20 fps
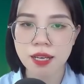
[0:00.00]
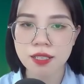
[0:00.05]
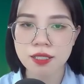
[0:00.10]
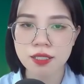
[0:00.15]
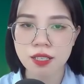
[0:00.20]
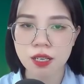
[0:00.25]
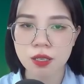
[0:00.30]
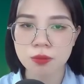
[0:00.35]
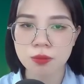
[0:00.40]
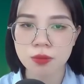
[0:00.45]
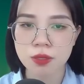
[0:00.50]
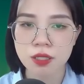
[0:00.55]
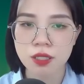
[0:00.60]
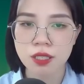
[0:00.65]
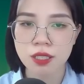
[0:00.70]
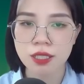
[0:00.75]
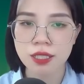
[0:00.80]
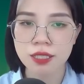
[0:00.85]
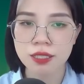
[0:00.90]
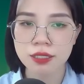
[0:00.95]
Nếu như bạn
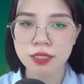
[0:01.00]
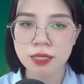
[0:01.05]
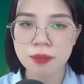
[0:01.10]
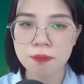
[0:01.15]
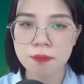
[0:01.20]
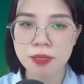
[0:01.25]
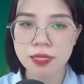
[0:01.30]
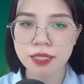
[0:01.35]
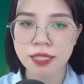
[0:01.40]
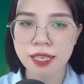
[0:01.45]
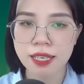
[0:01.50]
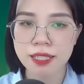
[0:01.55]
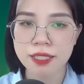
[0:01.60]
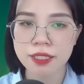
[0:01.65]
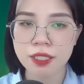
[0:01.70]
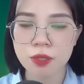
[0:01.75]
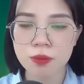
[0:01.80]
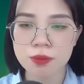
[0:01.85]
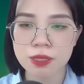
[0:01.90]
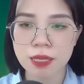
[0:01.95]
không xấu hổ, thì
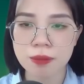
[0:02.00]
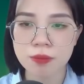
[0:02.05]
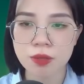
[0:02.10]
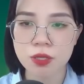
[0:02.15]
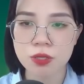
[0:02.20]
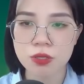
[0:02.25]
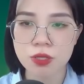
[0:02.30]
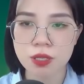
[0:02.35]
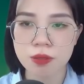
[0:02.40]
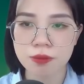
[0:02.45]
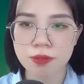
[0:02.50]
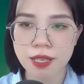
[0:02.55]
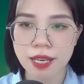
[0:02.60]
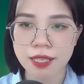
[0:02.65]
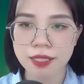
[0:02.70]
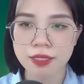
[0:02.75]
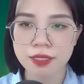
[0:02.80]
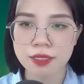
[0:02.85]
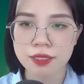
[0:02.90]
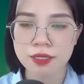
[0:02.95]
người khác sẽ phải xấu
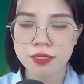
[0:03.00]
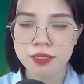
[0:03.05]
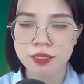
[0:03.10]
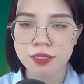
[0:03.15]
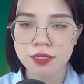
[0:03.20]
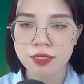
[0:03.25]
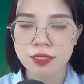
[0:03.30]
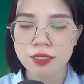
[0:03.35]
hổ thay bạn.